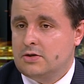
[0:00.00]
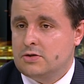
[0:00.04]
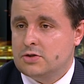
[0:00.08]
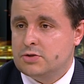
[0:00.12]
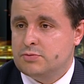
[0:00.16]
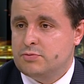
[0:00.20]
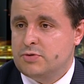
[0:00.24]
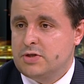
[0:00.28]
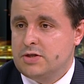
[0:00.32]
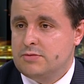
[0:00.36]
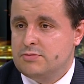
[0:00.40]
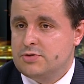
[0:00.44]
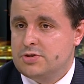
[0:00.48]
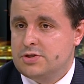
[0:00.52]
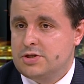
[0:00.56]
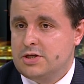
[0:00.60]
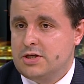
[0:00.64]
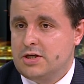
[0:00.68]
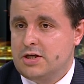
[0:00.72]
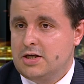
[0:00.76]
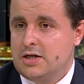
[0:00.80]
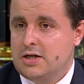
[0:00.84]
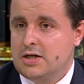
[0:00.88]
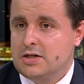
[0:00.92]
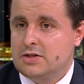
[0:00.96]
nós podíamos
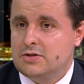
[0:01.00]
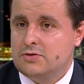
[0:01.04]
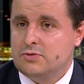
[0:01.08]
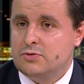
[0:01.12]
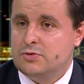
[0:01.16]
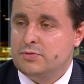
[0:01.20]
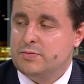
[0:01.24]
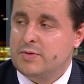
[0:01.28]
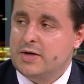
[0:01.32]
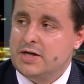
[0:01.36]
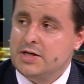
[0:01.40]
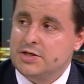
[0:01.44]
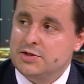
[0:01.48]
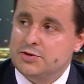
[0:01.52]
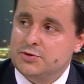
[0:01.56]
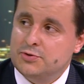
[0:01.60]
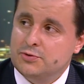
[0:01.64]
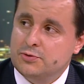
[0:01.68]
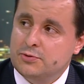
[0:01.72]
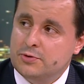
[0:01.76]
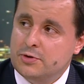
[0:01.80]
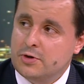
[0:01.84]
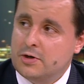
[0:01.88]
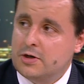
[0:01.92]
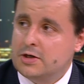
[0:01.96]
distinguir entre os
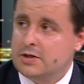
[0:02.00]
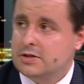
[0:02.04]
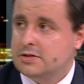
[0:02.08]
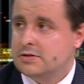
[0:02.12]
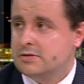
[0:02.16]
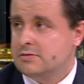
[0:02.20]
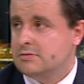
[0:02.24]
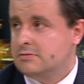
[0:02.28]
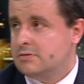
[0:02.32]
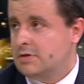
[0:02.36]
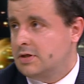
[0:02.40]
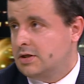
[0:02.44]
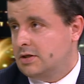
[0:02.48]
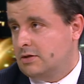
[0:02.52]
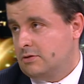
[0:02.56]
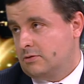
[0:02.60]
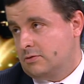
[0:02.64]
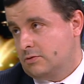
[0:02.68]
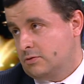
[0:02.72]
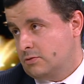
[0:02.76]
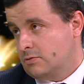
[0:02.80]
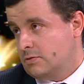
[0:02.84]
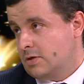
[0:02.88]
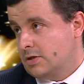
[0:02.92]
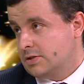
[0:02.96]
países do Norte, em,
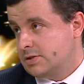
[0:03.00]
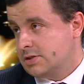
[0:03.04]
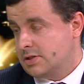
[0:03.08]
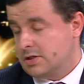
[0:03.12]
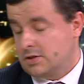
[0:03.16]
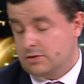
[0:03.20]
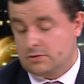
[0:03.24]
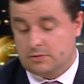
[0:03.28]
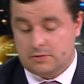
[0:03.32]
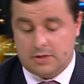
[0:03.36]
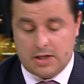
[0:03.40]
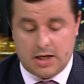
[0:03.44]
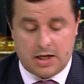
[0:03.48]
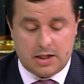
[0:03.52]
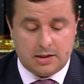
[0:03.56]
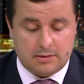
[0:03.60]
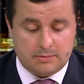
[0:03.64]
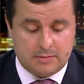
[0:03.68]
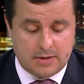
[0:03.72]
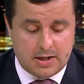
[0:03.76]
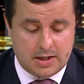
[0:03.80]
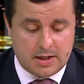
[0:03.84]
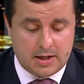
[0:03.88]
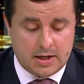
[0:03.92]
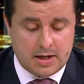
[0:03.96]
no qual se inclui a
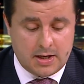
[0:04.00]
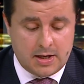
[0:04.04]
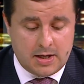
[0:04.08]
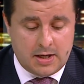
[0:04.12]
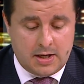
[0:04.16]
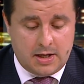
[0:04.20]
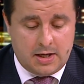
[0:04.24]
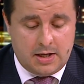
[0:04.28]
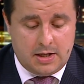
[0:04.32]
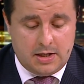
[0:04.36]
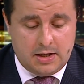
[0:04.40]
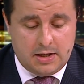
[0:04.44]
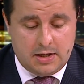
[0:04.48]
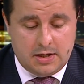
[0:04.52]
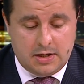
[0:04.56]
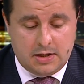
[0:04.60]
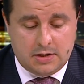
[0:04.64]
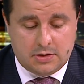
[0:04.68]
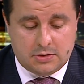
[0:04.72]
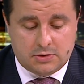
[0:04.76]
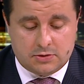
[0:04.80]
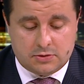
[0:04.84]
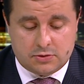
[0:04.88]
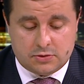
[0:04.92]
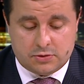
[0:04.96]
Alemanha,
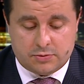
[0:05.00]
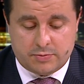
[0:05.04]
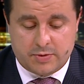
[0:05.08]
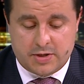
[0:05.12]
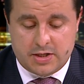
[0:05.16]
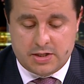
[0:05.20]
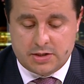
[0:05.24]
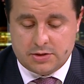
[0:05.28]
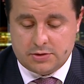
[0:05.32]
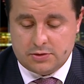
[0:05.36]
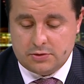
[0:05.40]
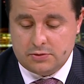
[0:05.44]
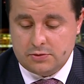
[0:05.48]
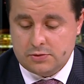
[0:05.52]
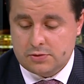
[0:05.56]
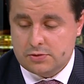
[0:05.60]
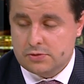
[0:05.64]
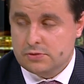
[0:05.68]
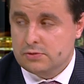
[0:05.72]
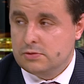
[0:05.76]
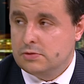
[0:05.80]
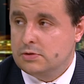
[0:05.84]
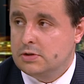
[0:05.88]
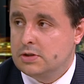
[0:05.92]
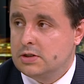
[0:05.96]
e eh, os países do
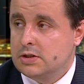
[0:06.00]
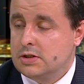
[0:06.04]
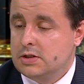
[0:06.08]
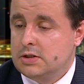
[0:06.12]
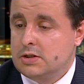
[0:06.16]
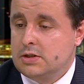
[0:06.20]
Sul.